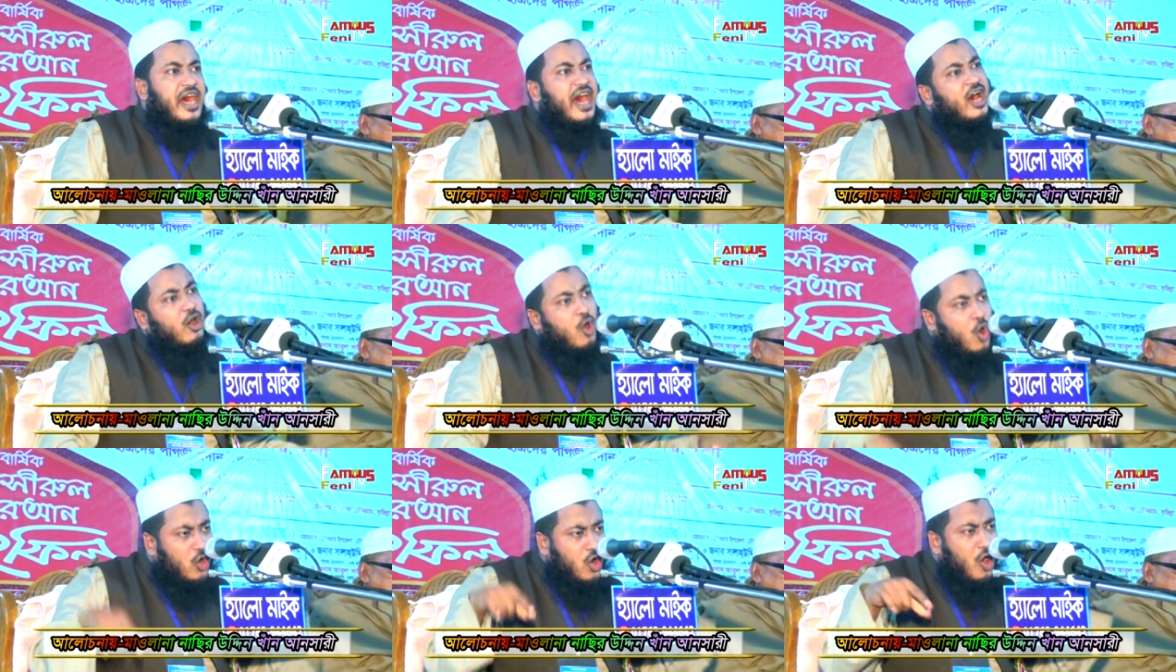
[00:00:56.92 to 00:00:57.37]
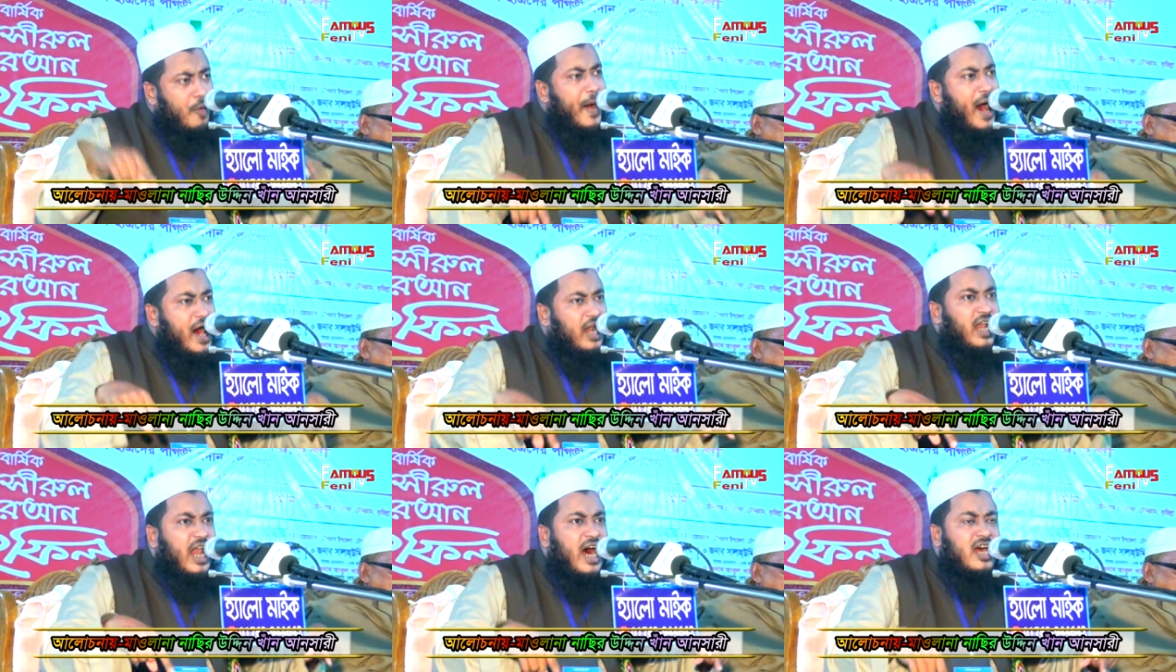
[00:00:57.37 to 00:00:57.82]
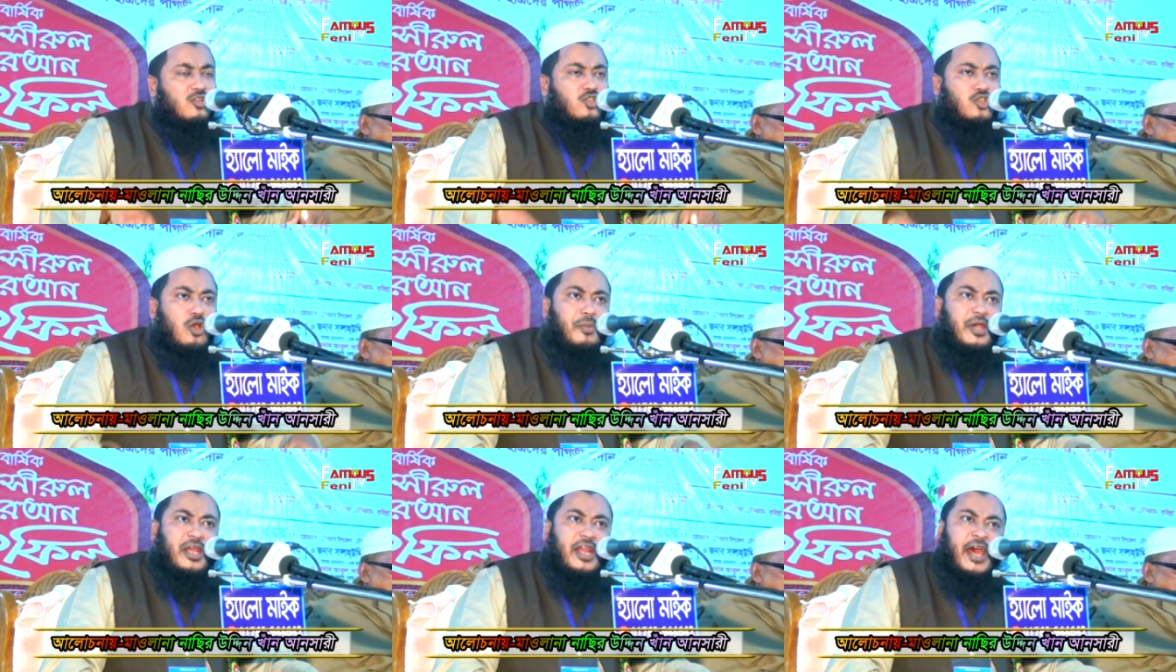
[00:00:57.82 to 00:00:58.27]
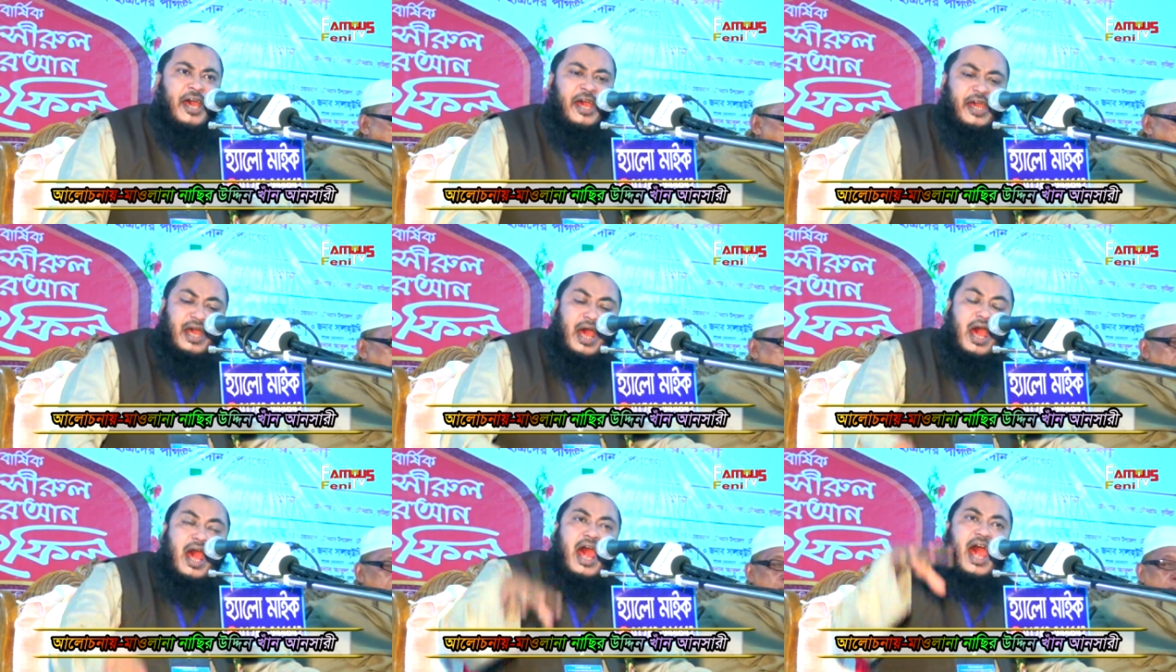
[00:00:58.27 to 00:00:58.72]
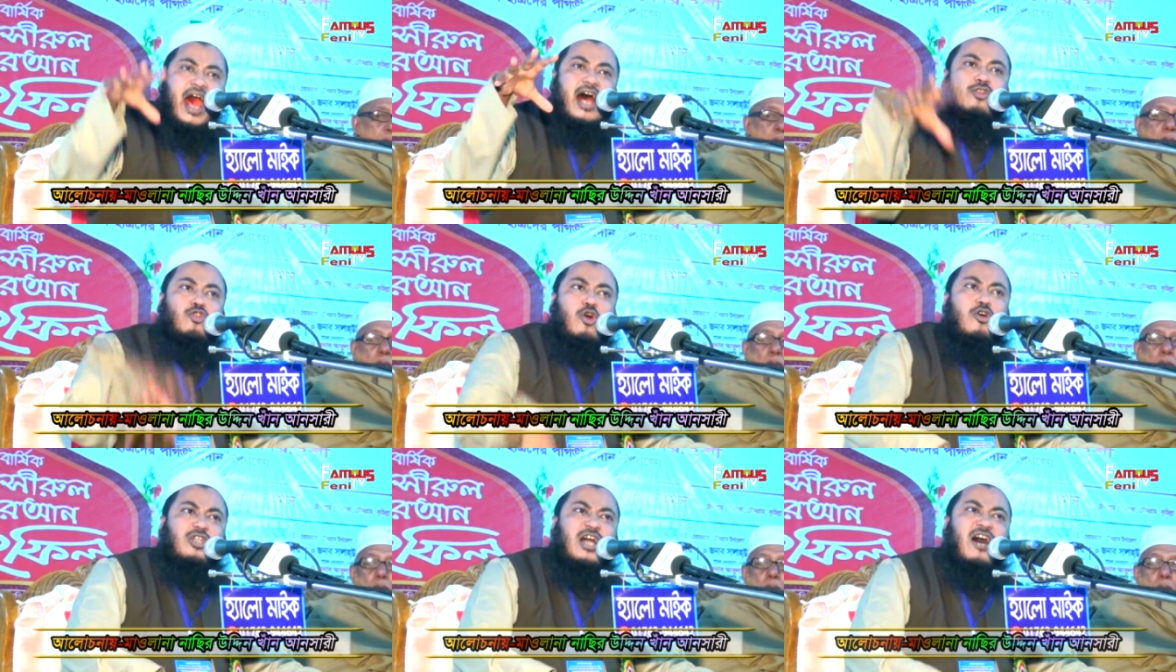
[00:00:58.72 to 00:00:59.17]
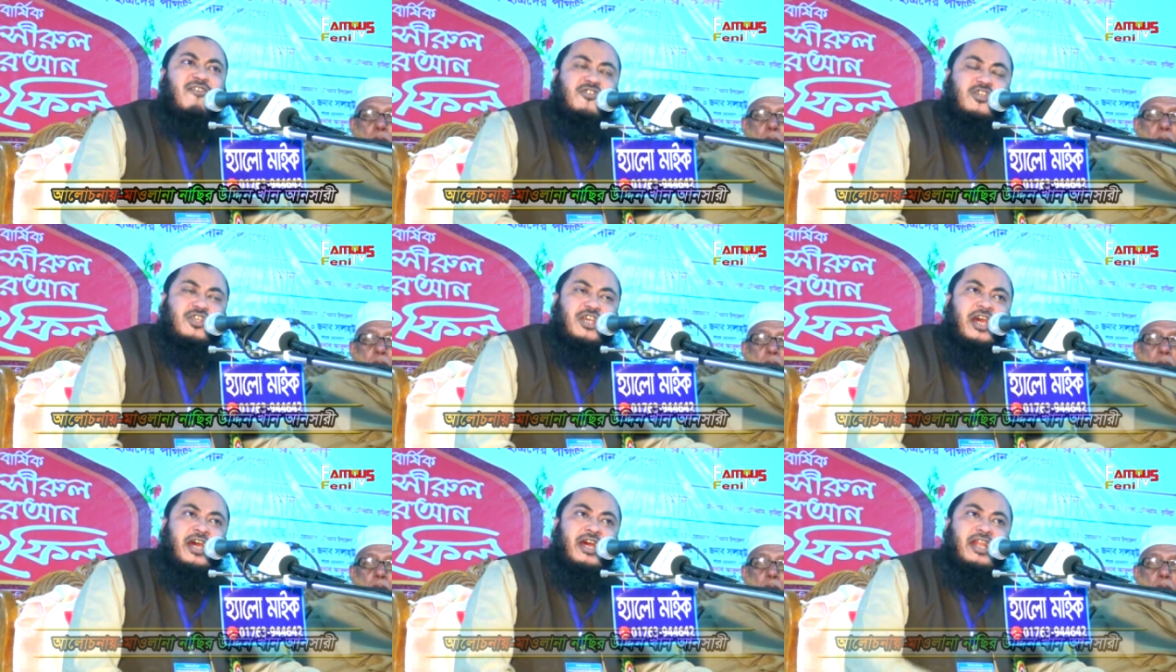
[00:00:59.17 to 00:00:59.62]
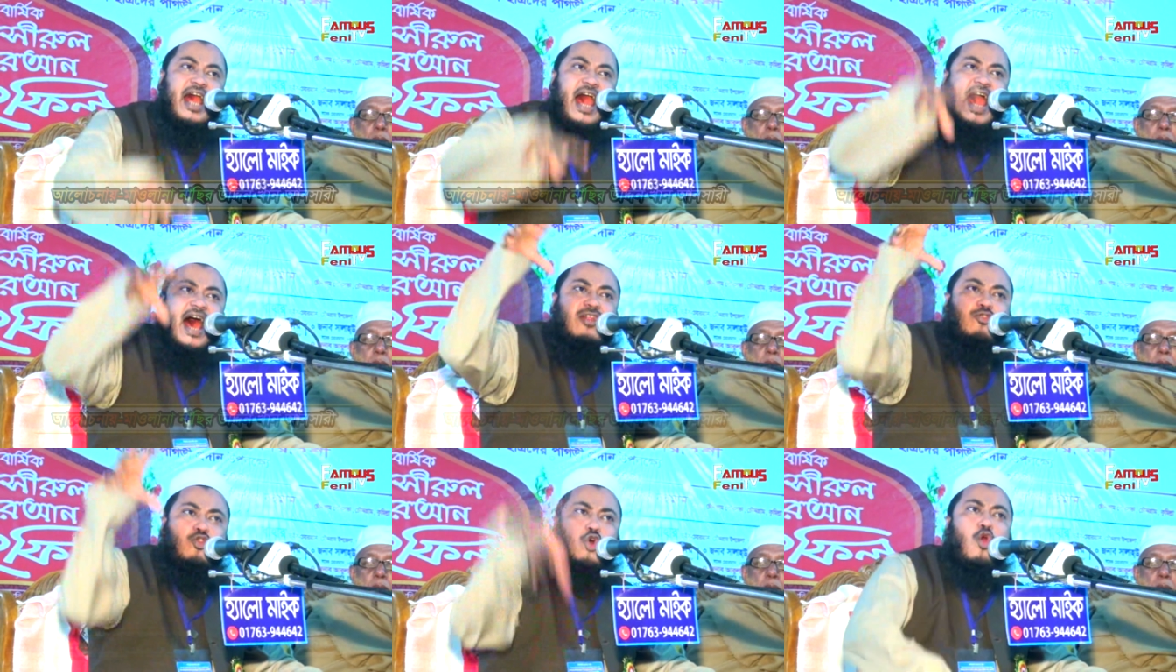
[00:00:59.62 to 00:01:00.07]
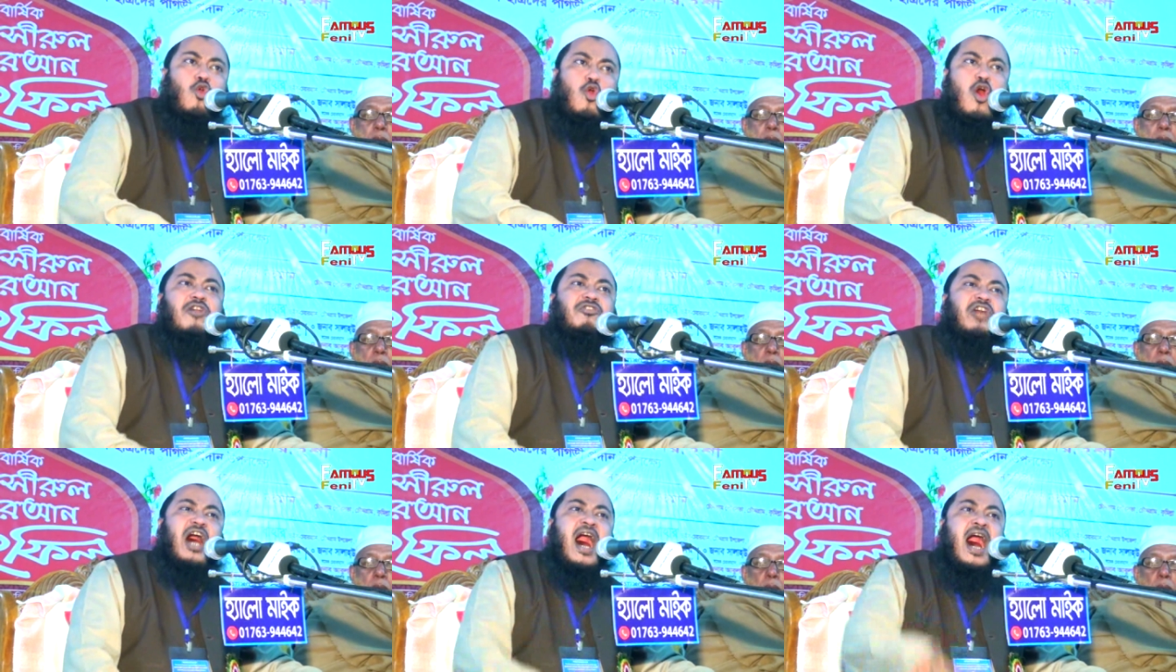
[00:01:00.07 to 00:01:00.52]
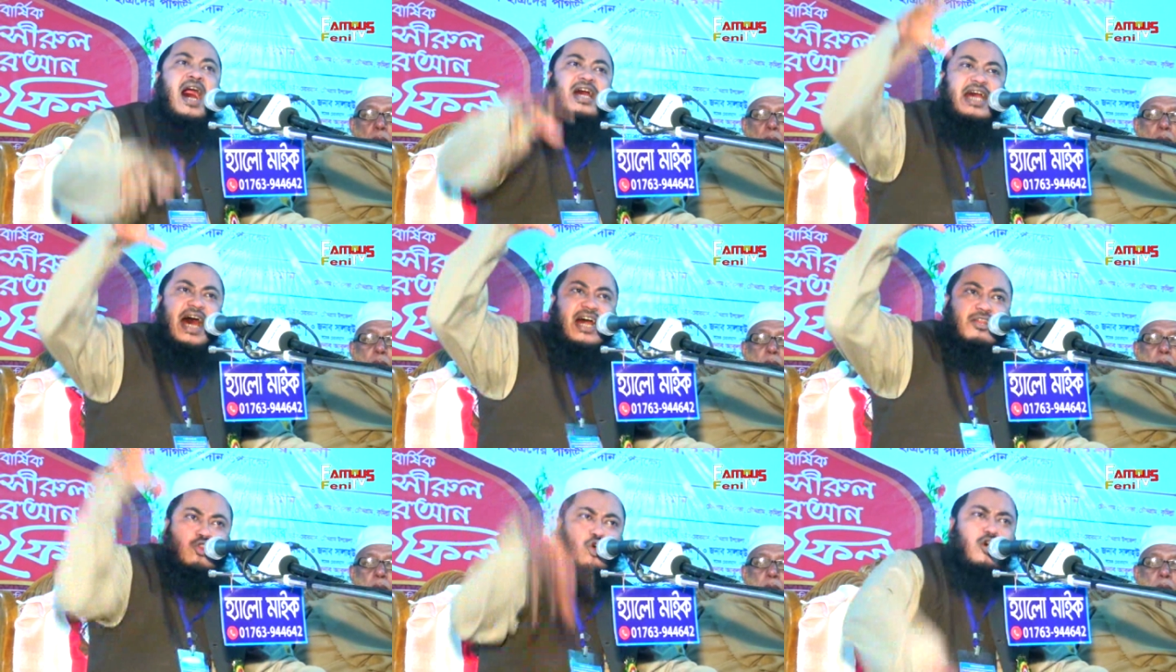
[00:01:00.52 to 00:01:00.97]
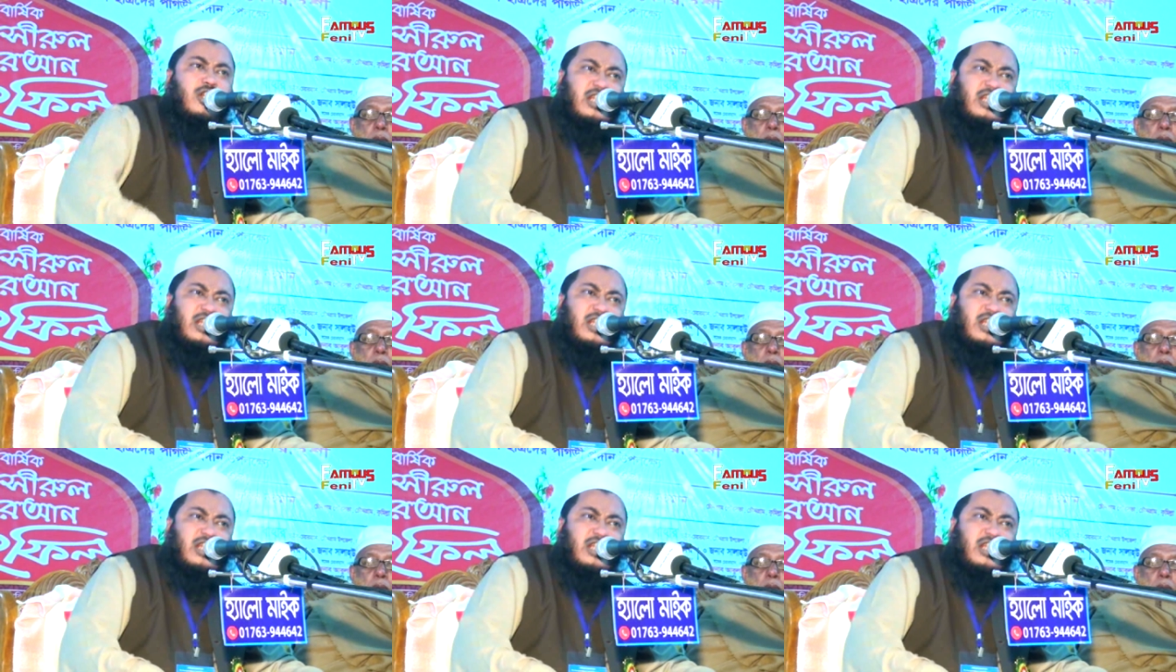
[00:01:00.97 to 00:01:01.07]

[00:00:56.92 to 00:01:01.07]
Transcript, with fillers: এখনো বাংলার জমিনে এত তাফসির এত কথা এত